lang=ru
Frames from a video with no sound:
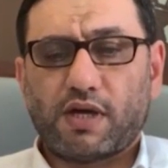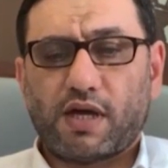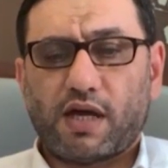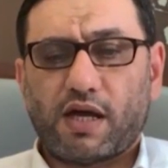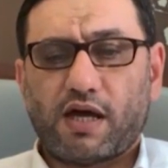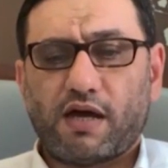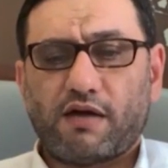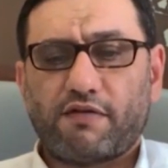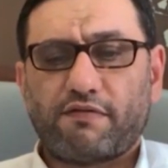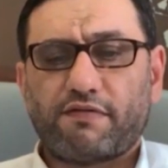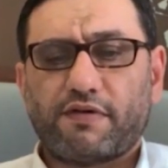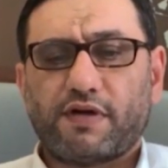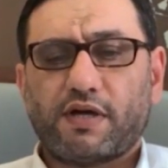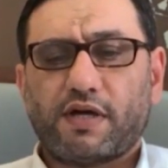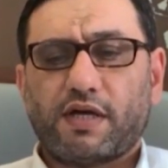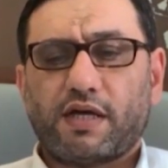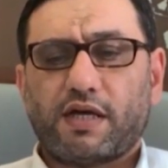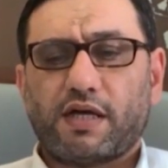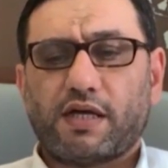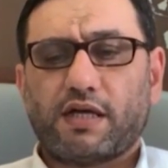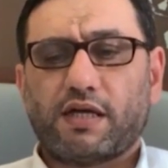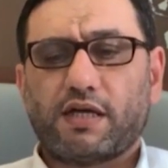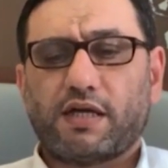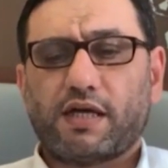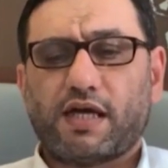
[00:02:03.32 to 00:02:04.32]
а,
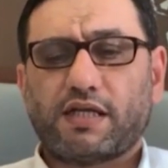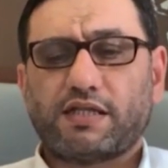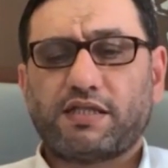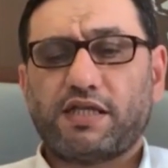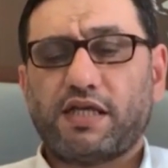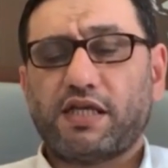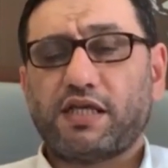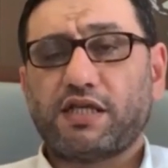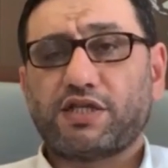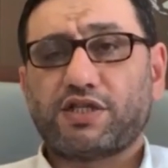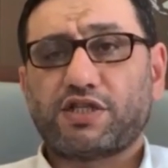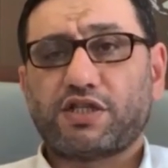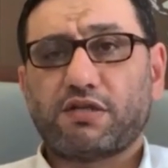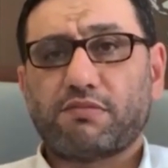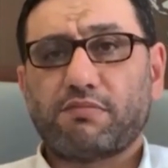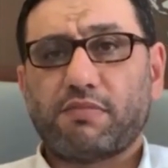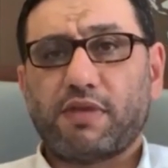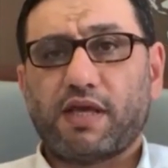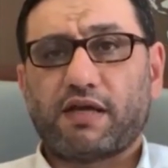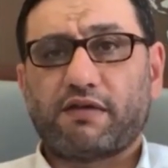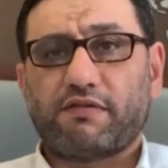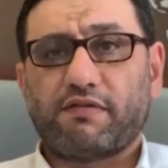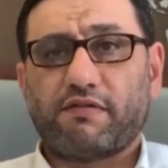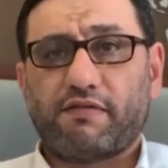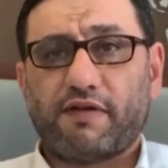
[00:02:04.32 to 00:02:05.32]
э, а денежным
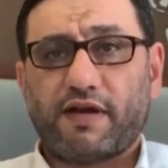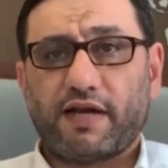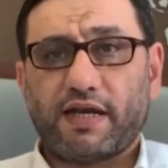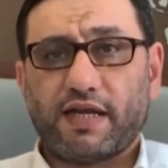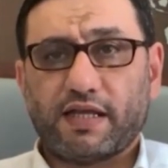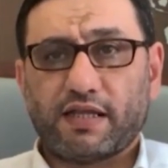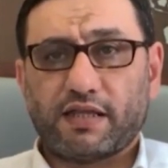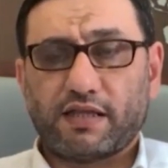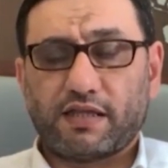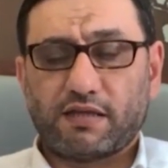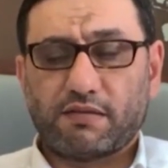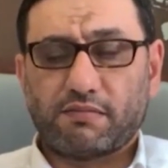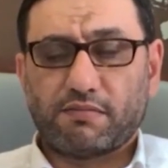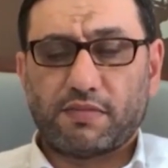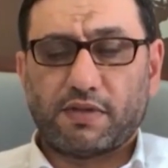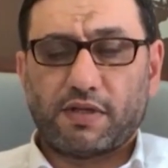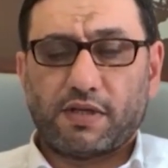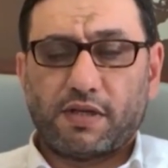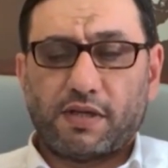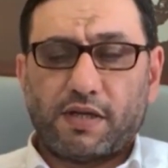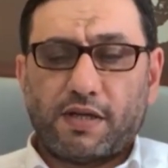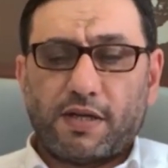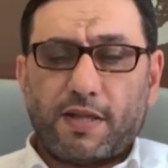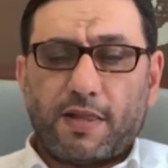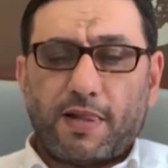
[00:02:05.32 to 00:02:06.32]
эквивалентом.
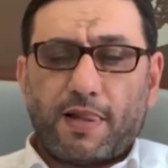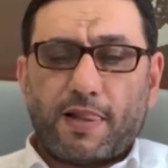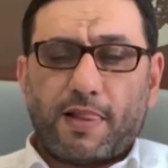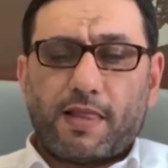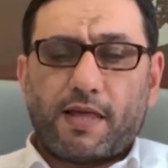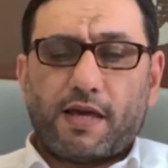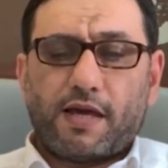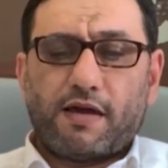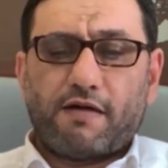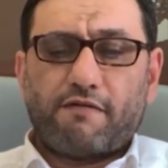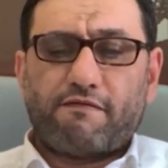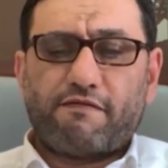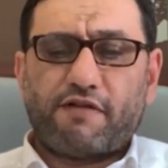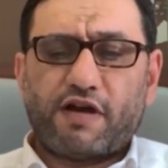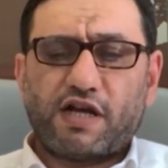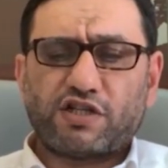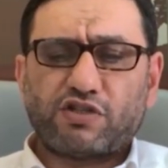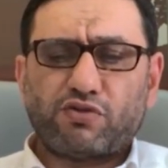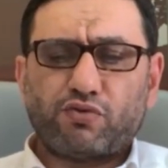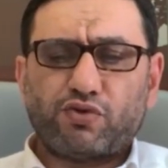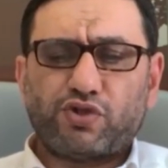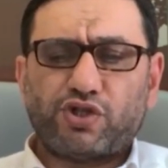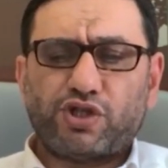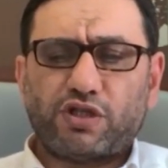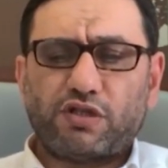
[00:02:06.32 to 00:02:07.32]
Э,
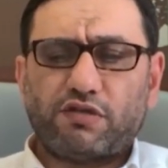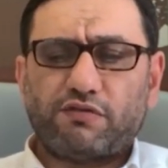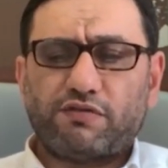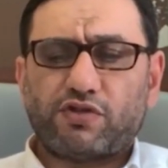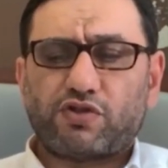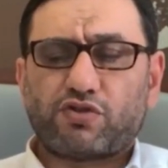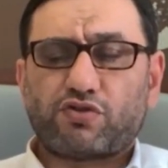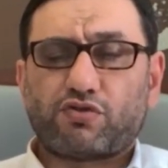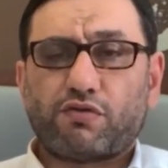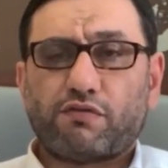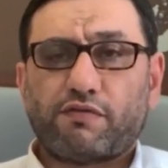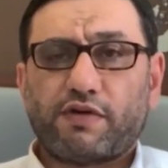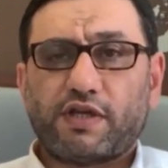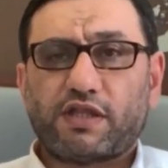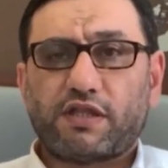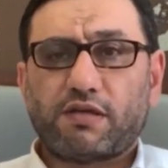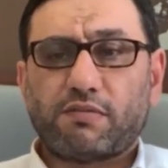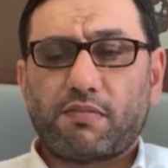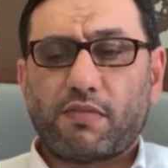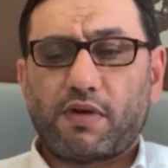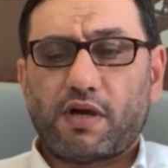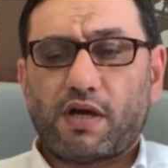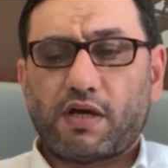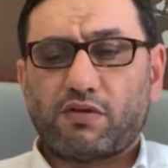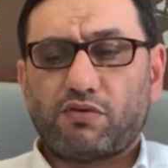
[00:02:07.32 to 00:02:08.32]
важно учитывать, что в
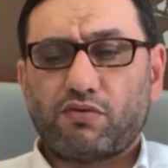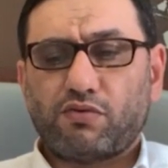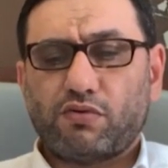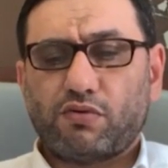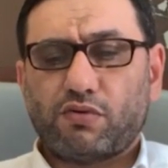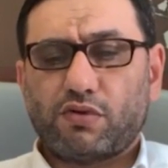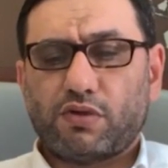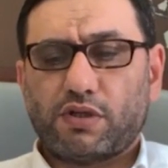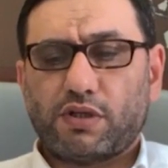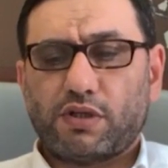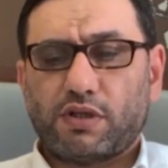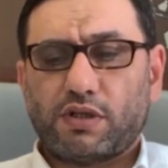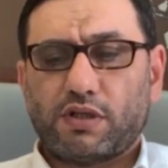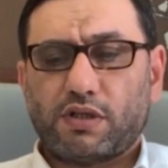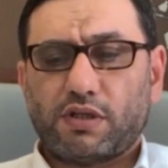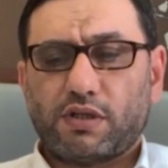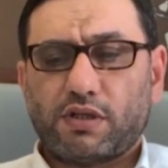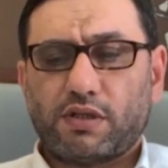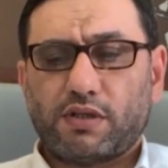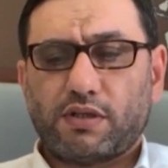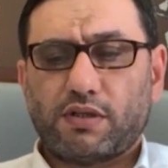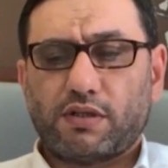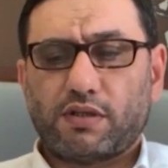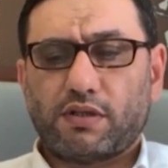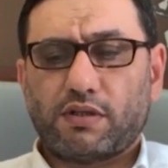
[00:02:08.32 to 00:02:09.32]
этом году
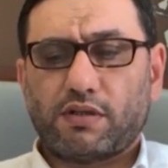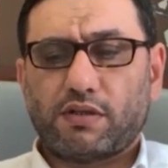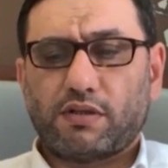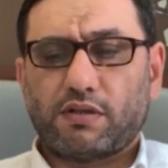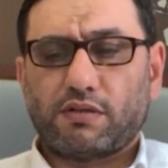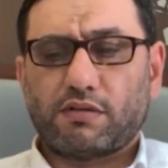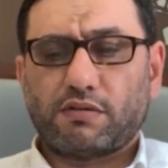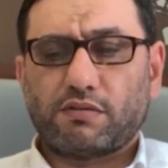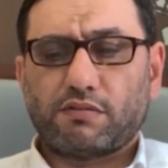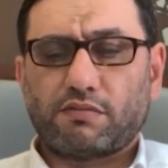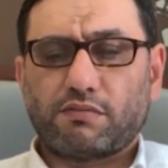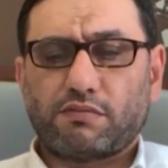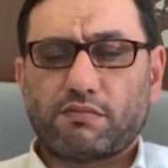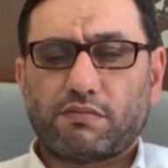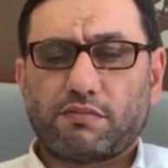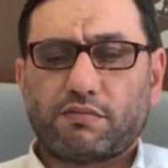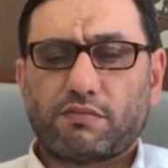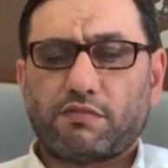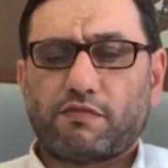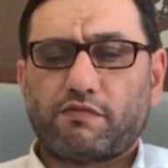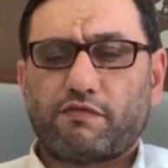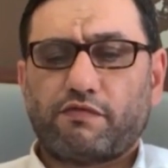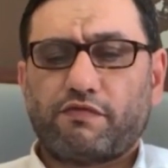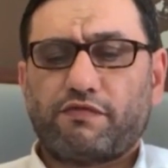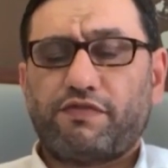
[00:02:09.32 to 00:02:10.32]
э, э
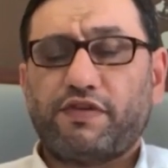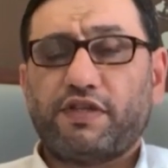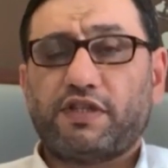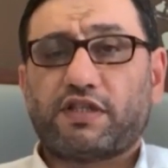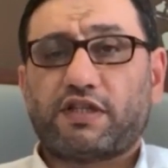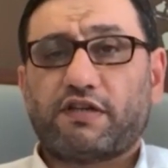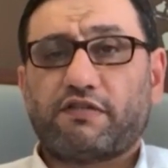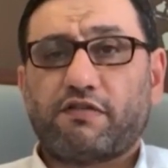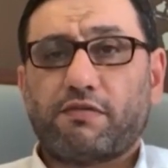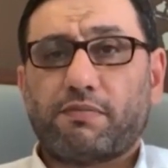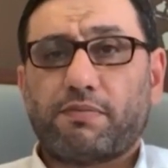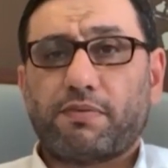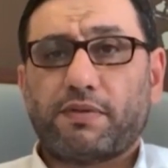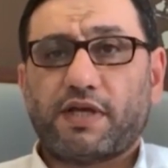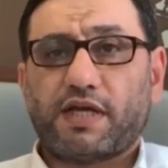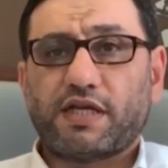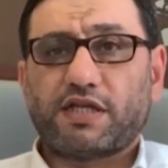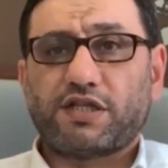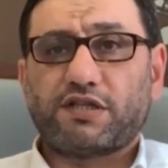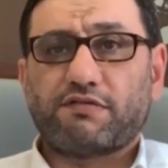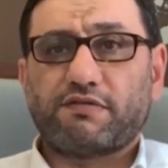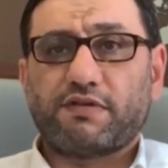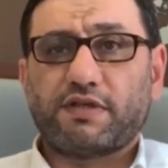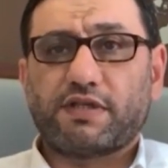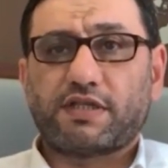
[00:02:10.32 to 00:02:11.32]
фитра
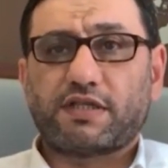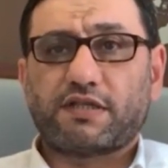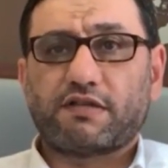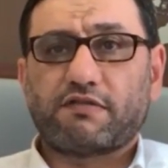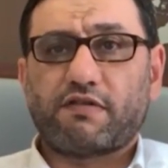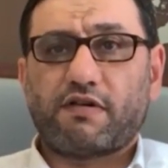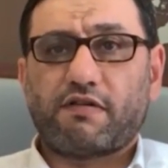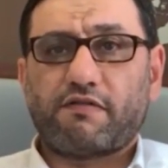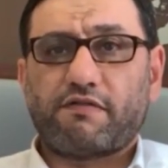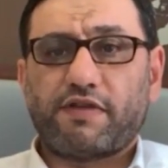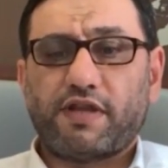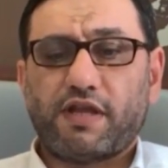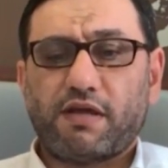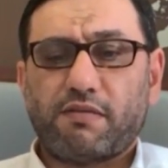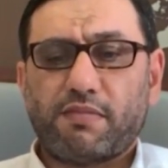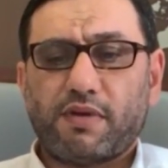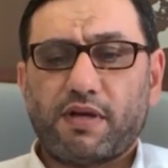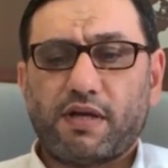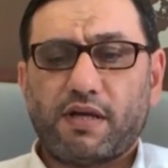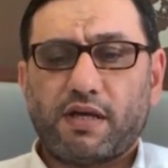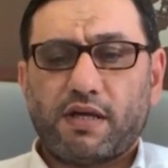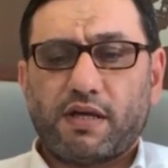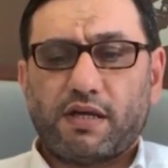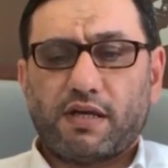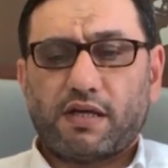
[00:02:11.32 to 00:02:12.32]
выплачивается во
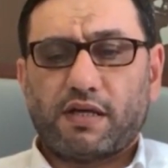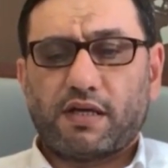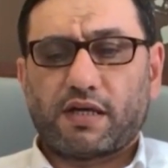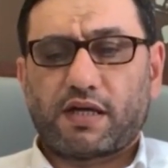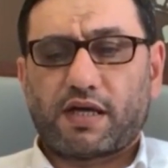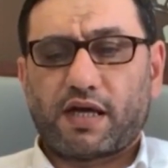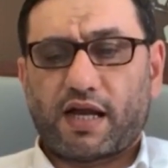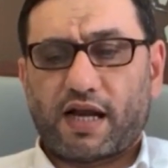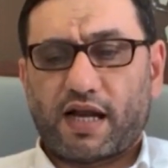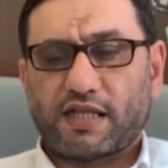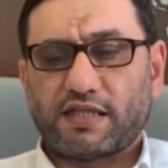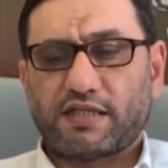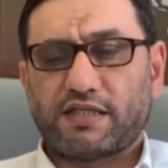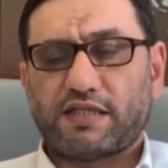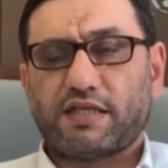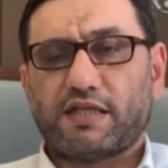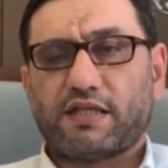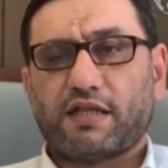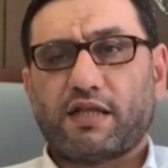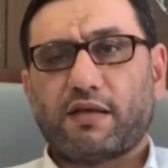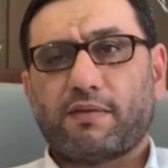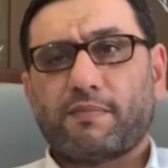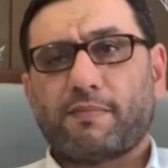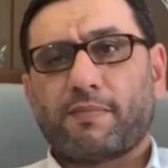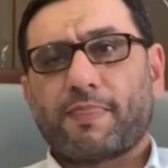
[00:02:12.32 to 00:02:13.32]
время
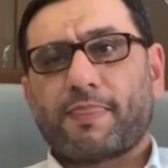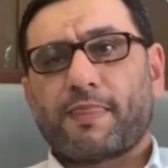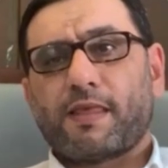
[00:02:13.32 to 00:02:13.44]
карантина.